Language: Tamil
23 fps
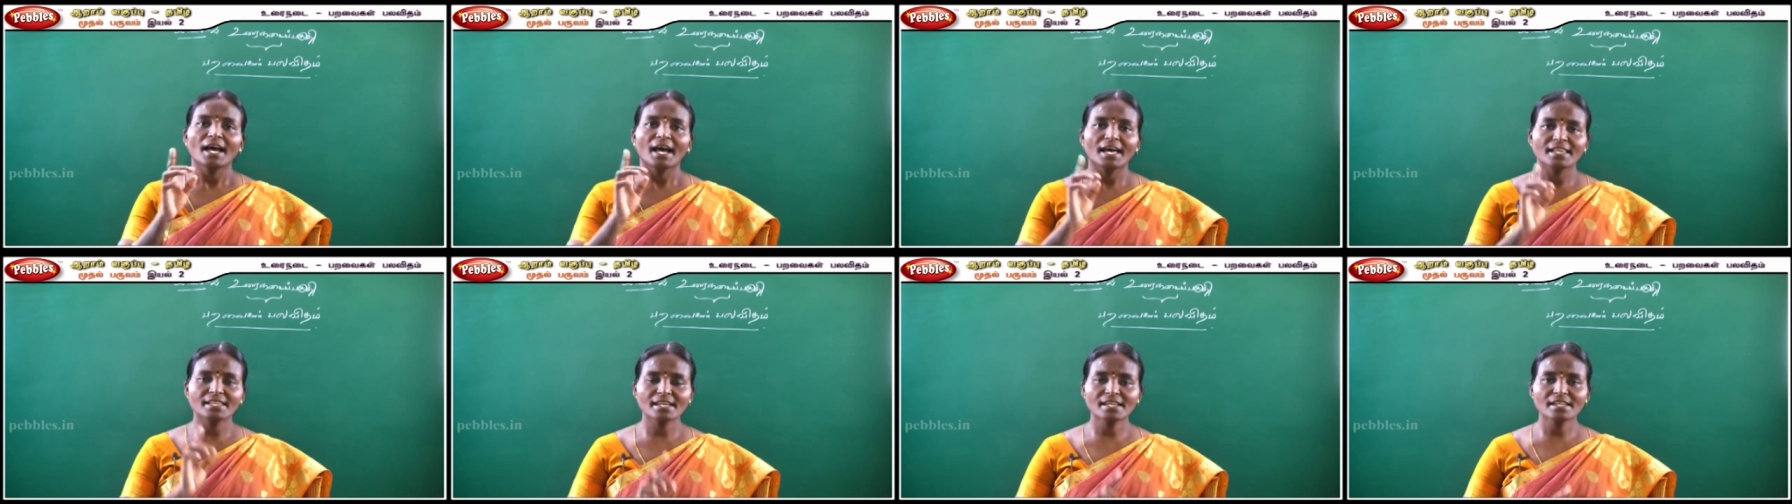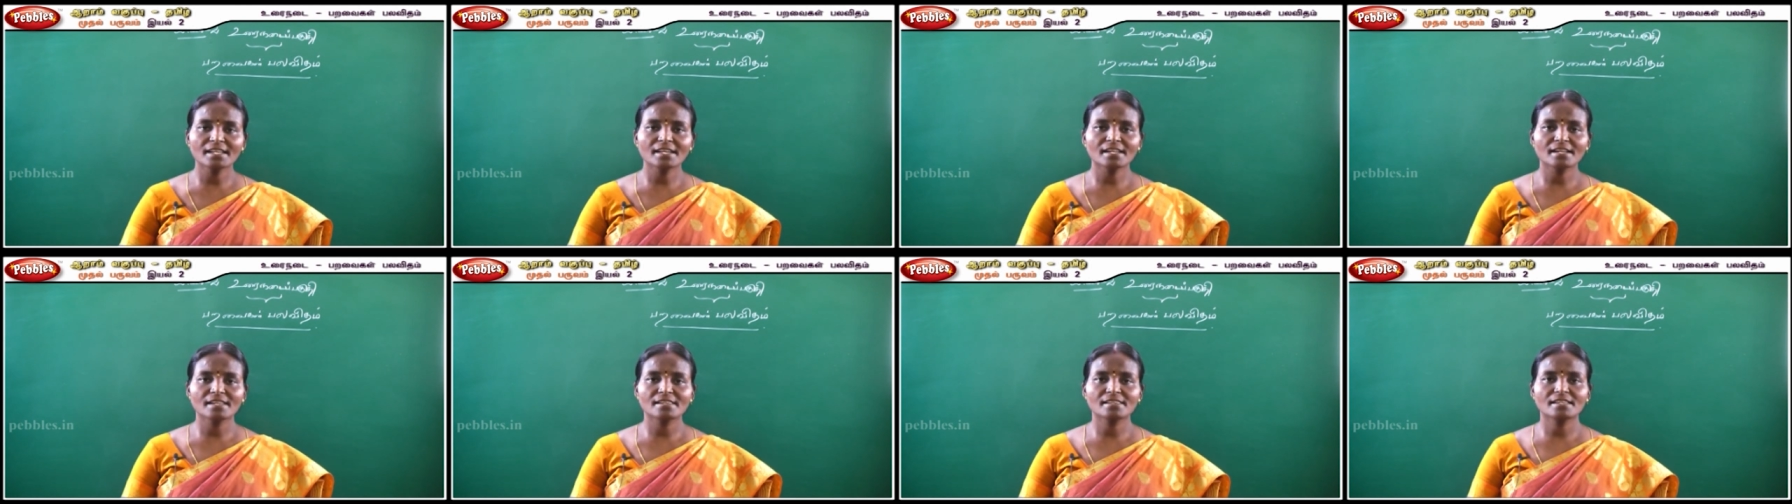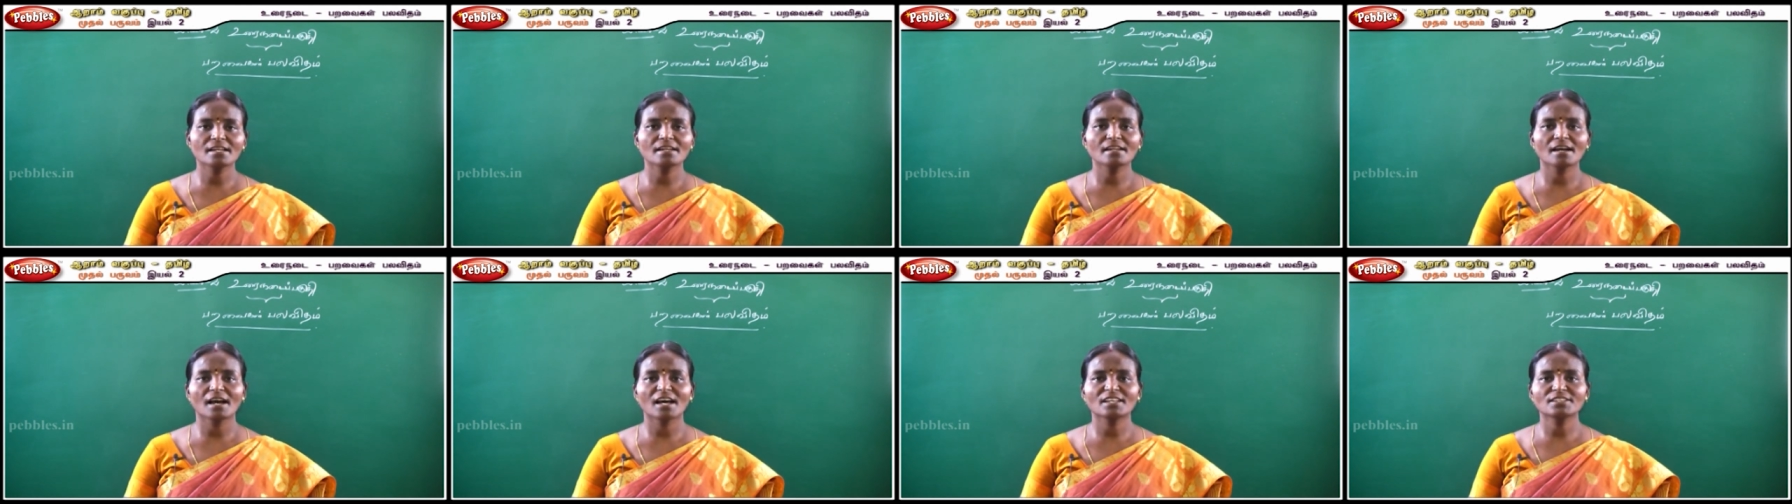அதே
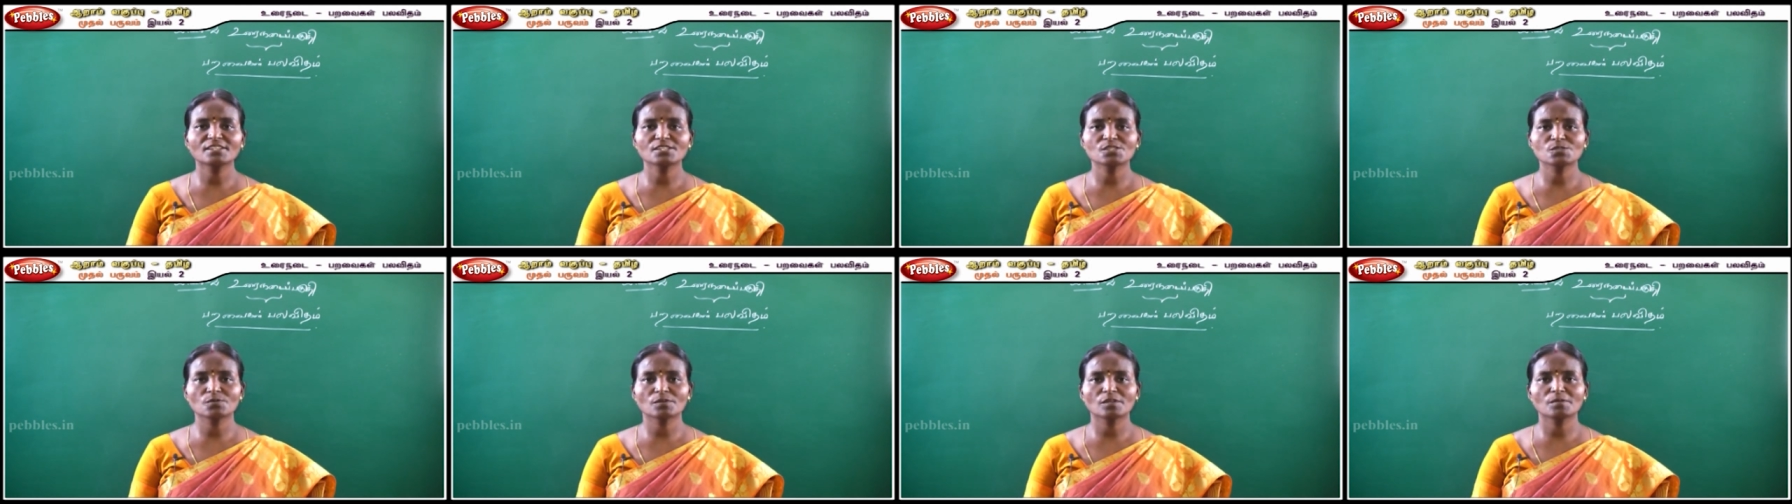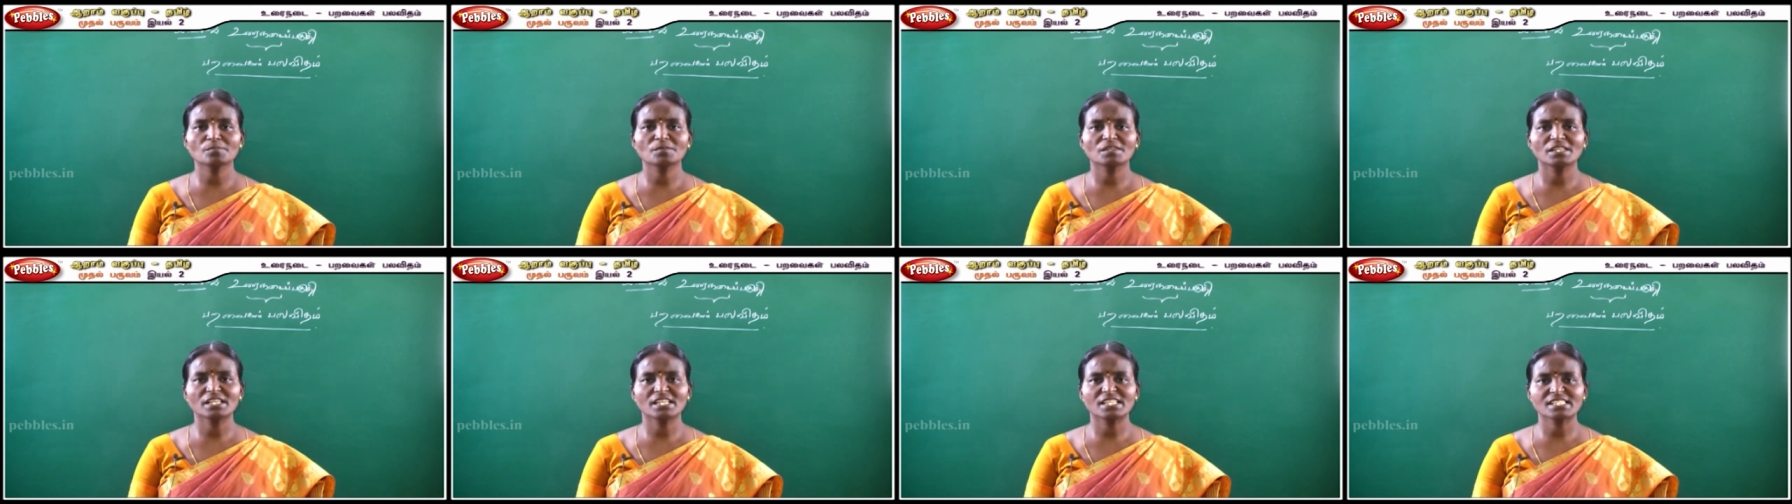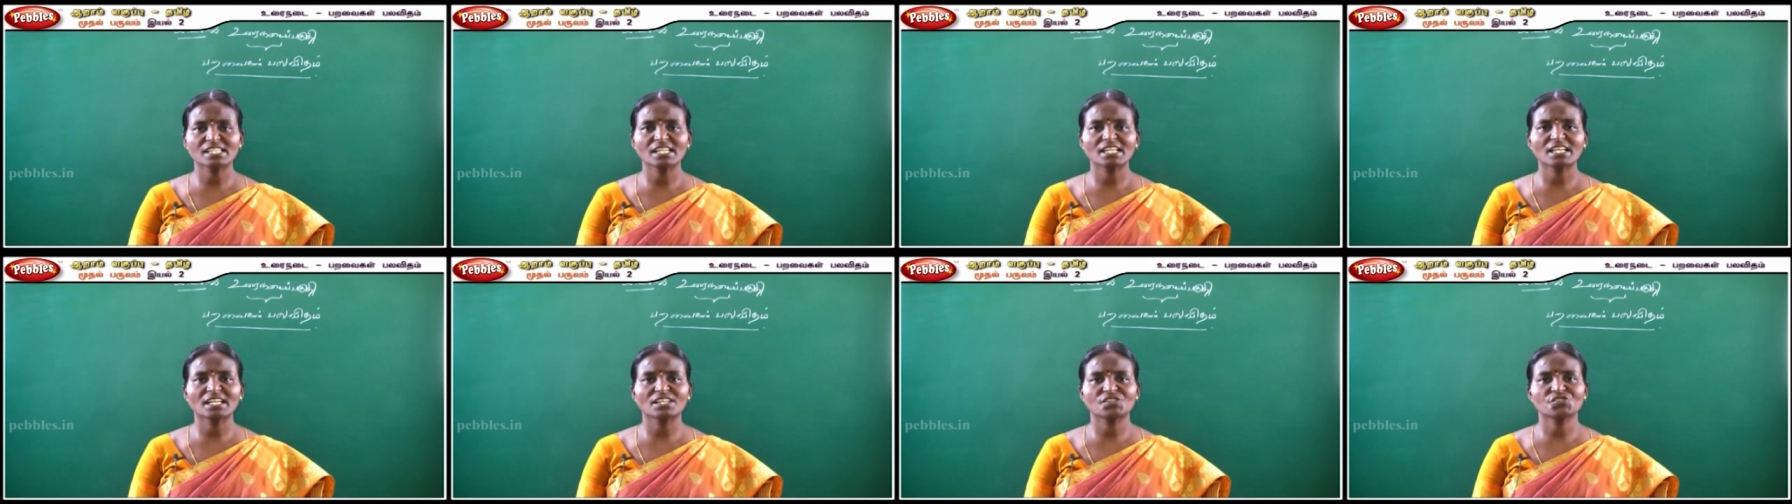நேரத்தில் நாதசுரம் இந்த
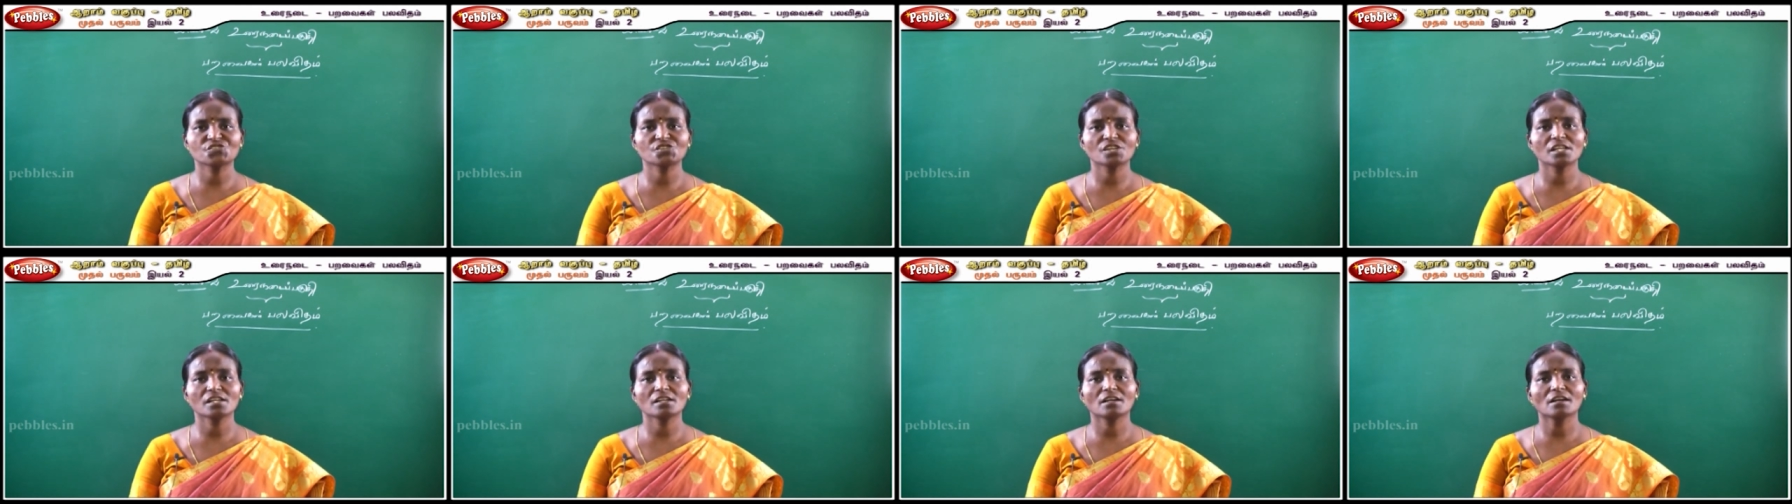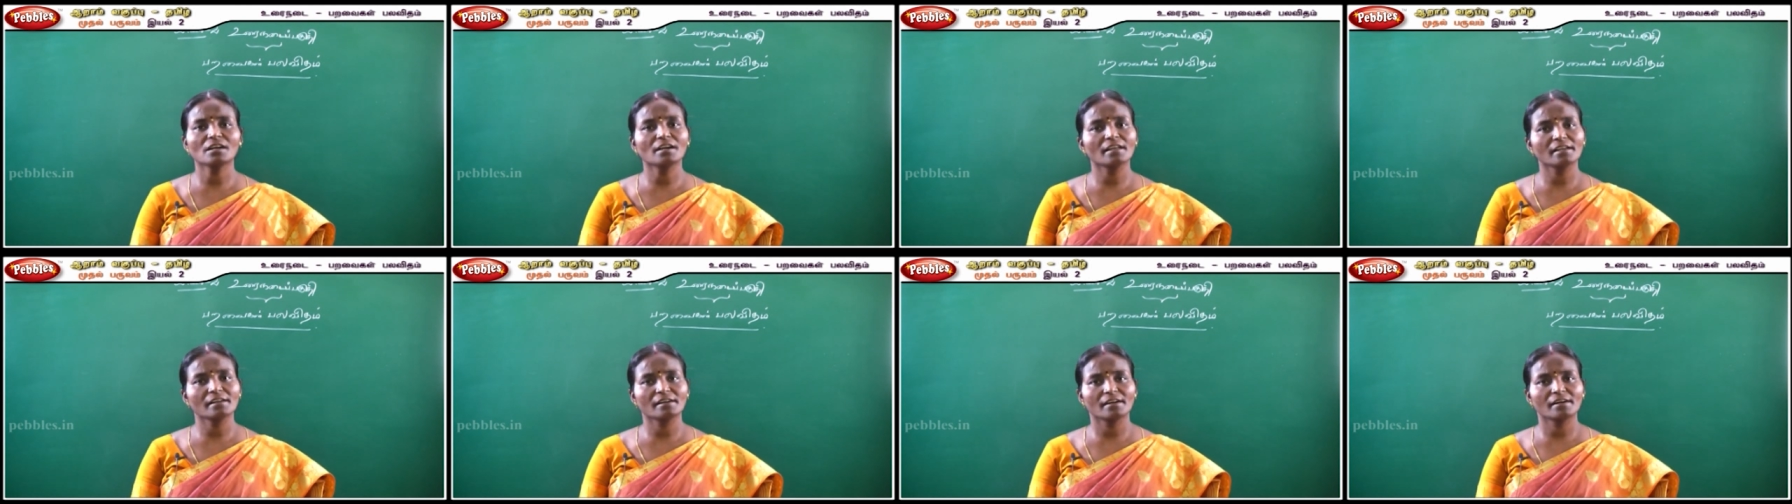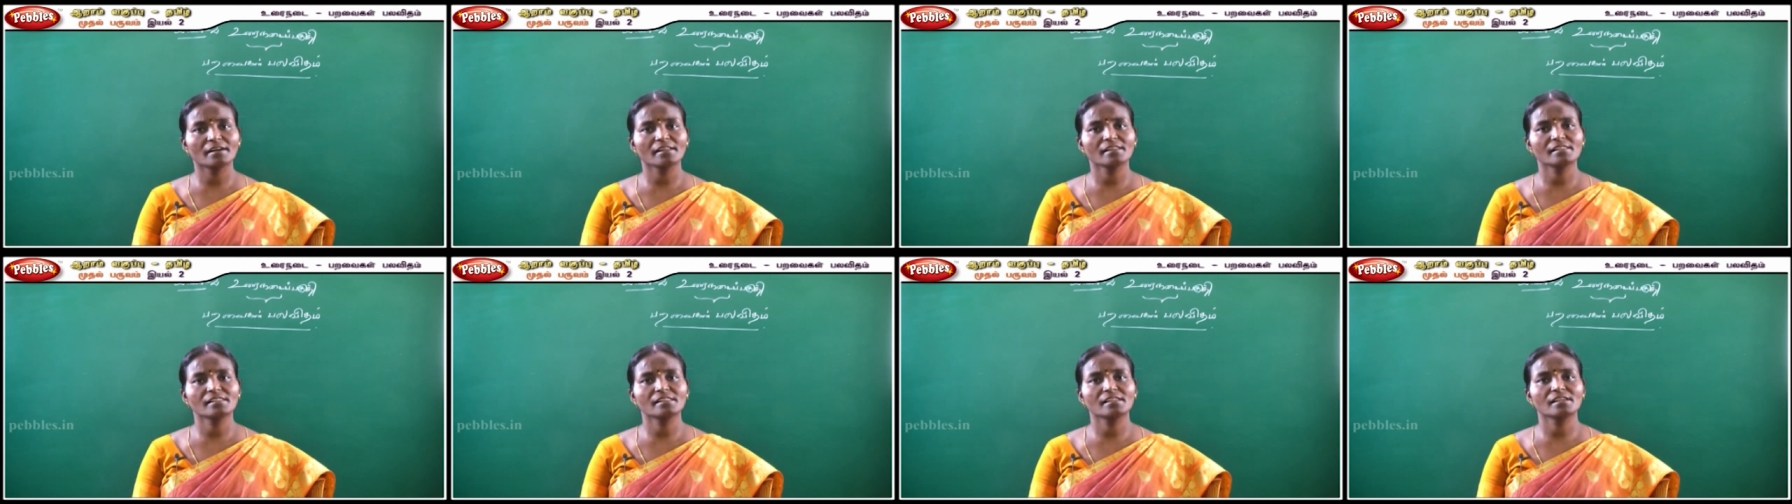இசை கச்சேரிகளை
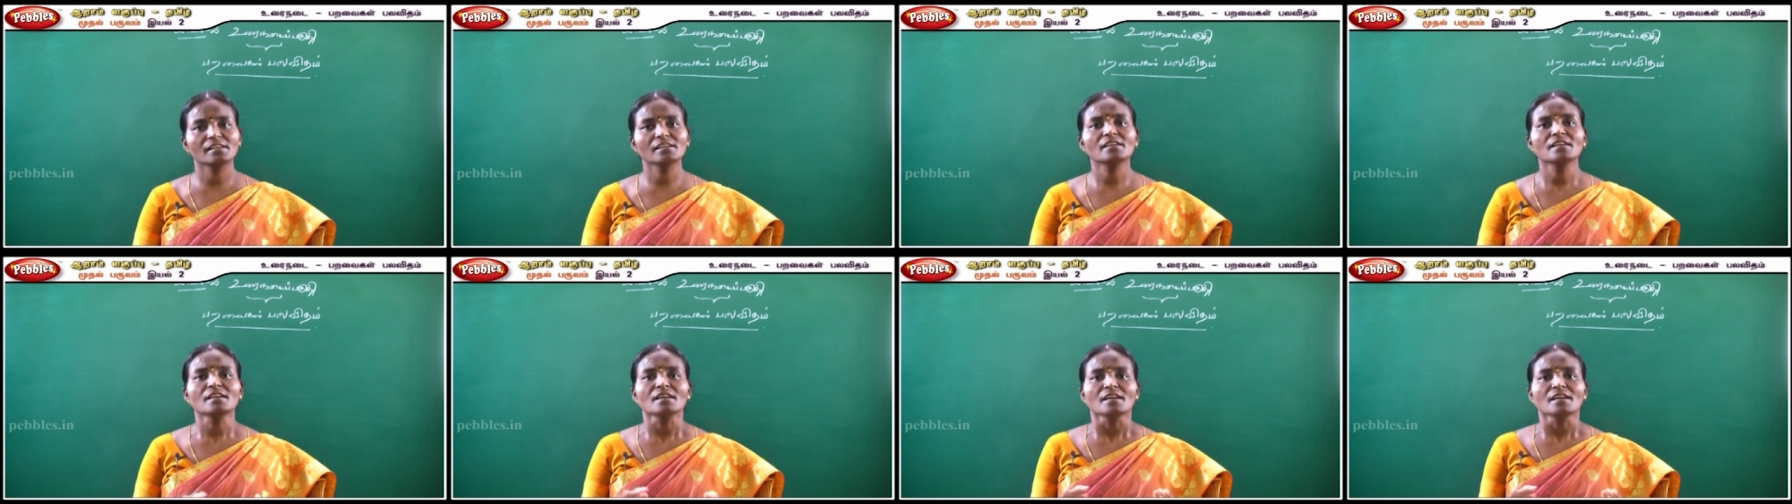நடத்தி